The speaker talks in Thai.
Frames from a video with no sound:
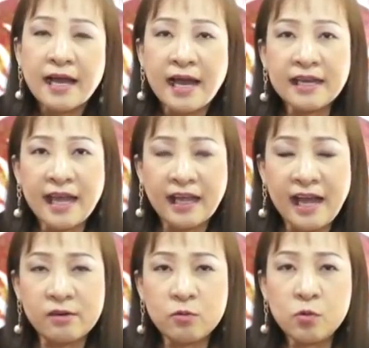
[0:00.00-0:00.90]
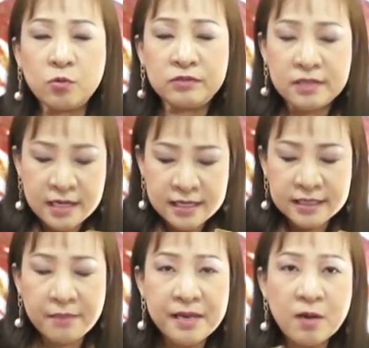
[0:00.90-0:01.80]
การแข่งขันของคุณ
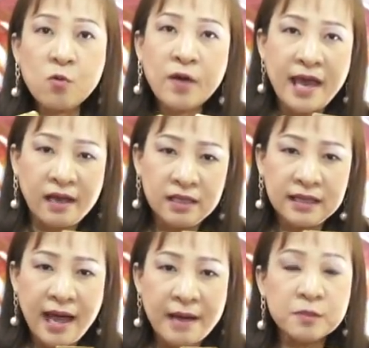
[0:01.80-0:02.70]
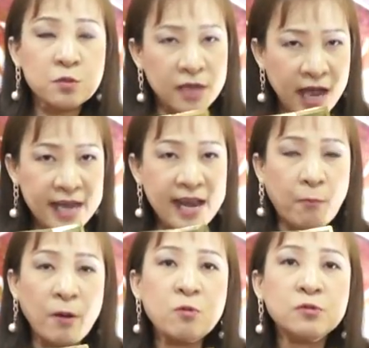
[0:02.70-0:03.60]
จะมีคู่แข่งก็ตาม สุดท้ายถา
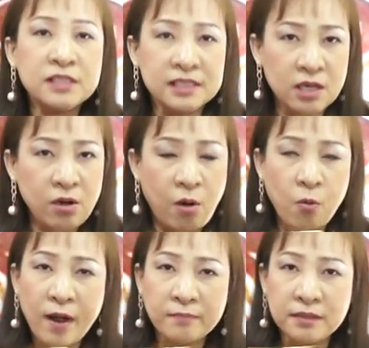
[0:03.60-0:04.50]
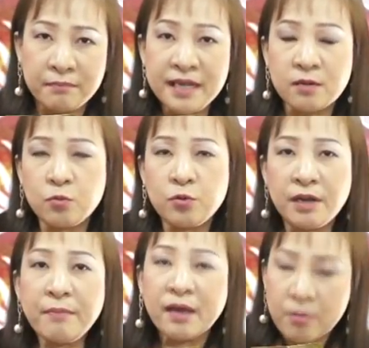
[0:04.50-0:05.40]
มว่าคุณจะฉลองความสำเร็จของคุณ
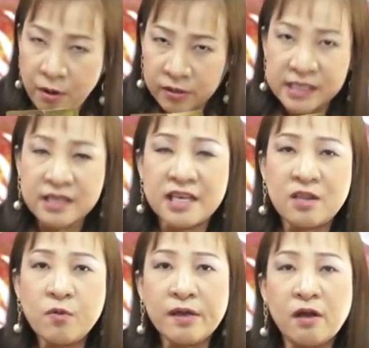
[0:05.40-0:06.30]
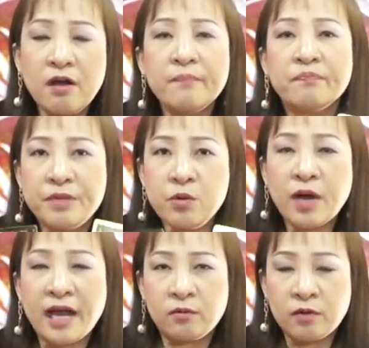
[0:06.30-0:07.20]
ได้ไหมก็บอกยินดีด้วยก็มีโอ
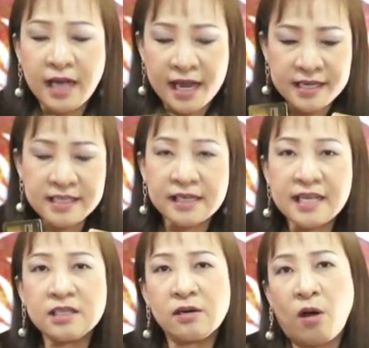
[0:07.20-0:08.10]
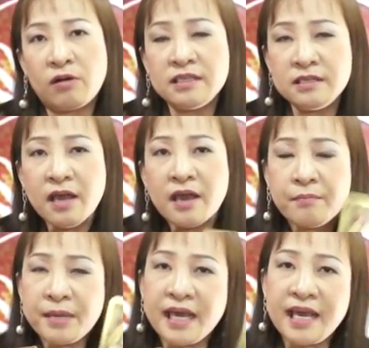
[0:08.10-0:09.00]
กาสของการที่จะได้ฉลองหรือ
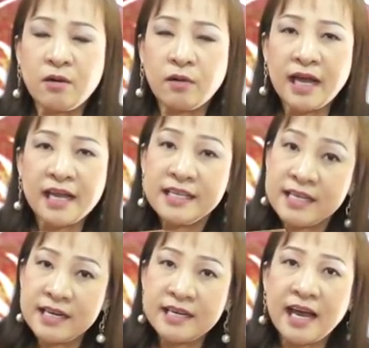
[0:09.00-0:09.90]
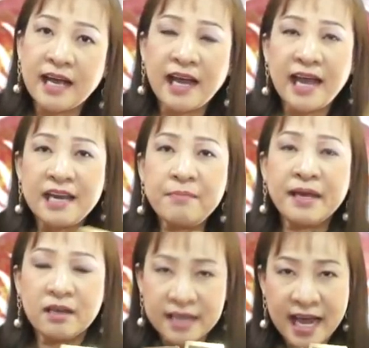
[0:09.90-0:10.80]
มีเกณฑ์ของการที่จะเดินทางไกลได้ไหม
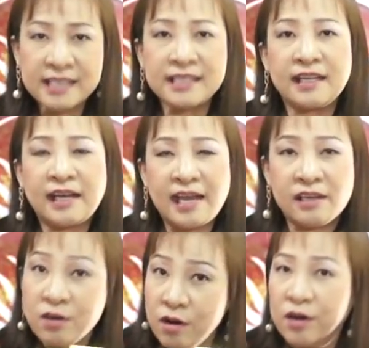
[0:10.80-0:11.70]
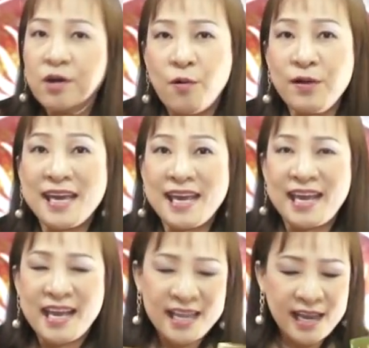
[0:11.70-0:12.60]
ก็ได้เช่นกันก็โอเค
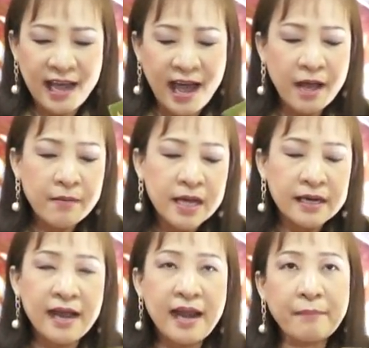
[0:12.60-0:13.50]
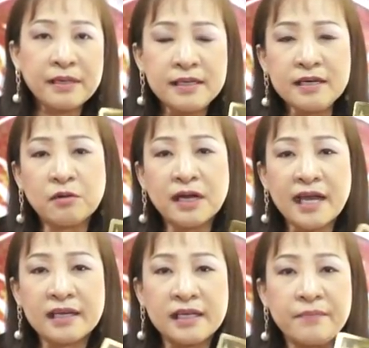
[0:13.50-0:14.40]
นะคะ ถ้าถามถึงเรื่องของ
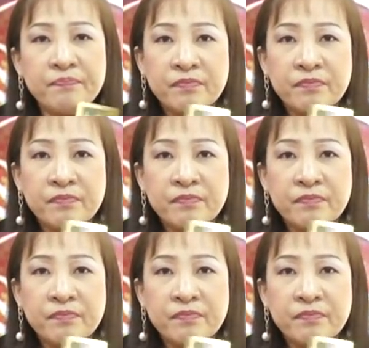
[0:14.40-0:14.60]
การเงิน